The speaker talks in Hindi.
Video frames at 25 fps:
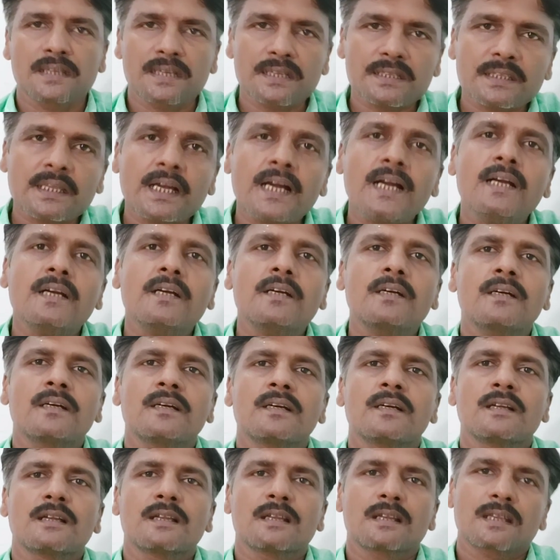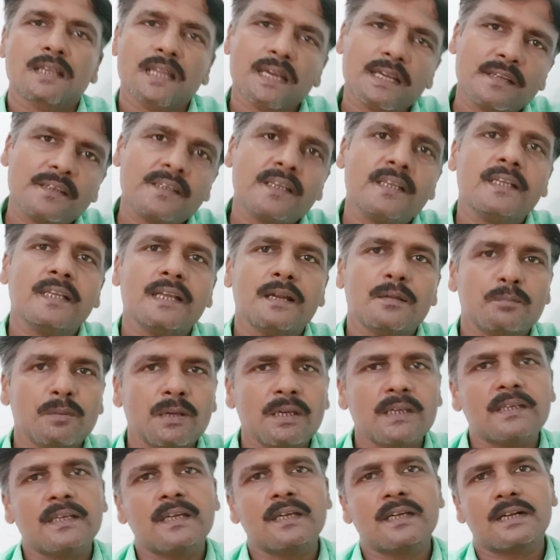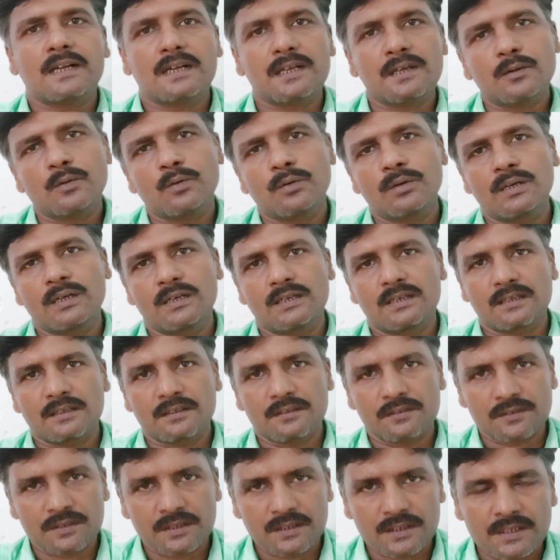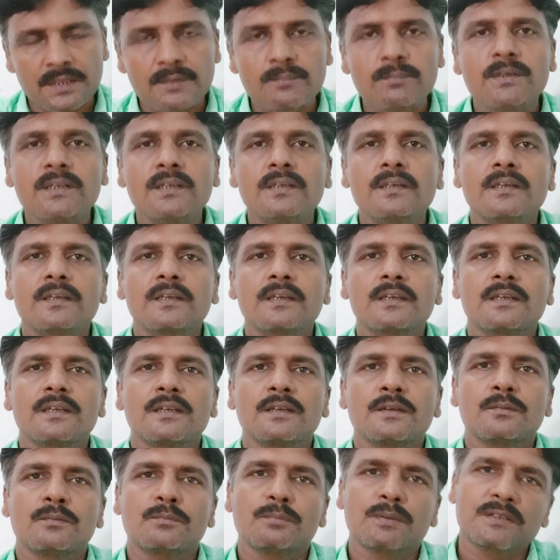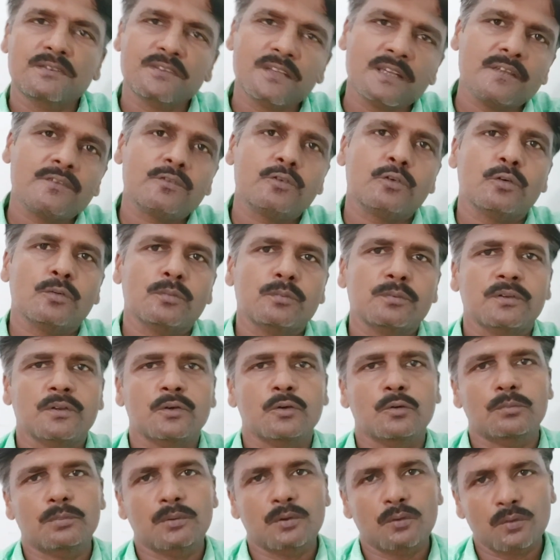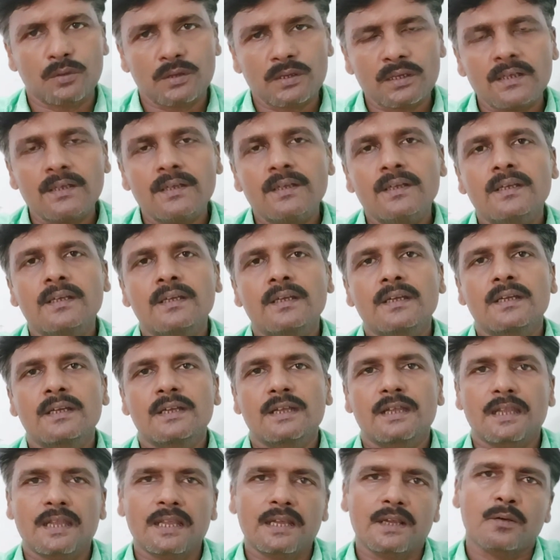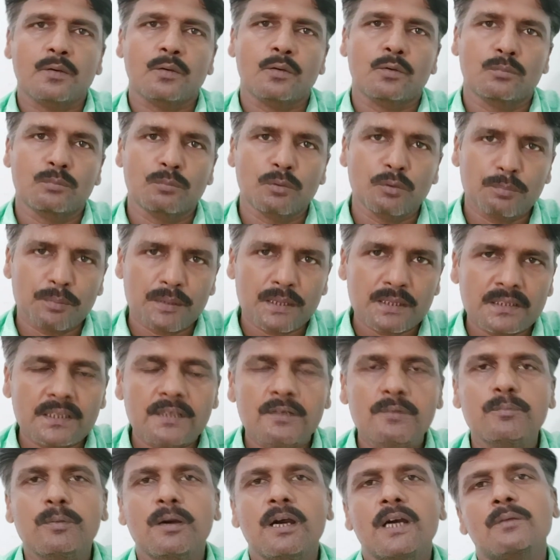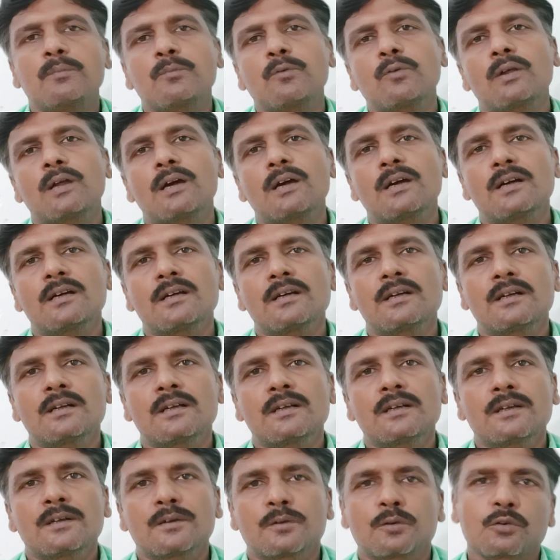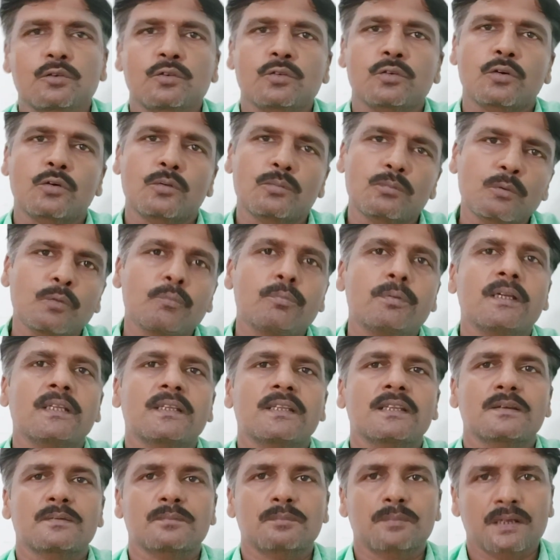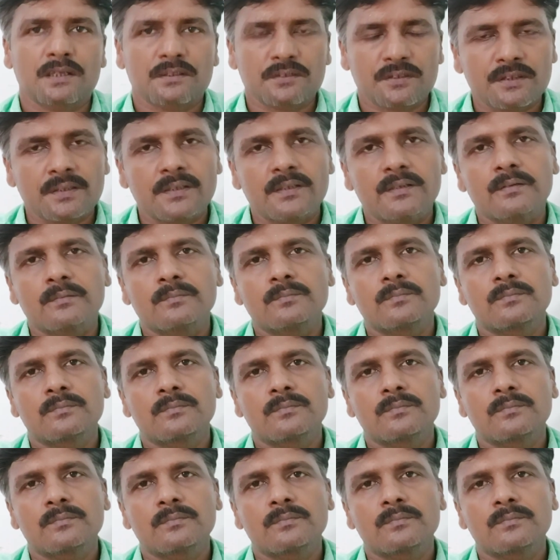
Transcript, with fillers: ये था लाइटिंग अमल के कड़े होने की स्थिति में विशेष रूप से उपयोगी एक होम्योपैथिक फार्मूला कुछ होम्योपैथिक मेडिसिन